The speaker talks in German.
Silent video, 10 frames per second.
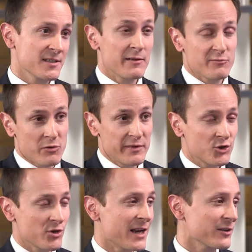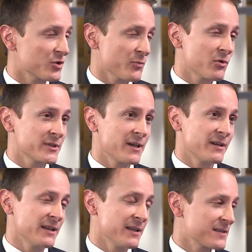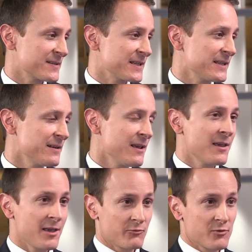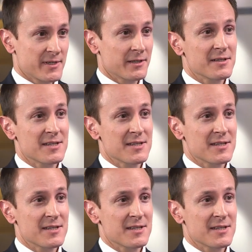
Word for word: Sie hatten VW schon angesprochen, die den Index ziehen. Wo ist Ihre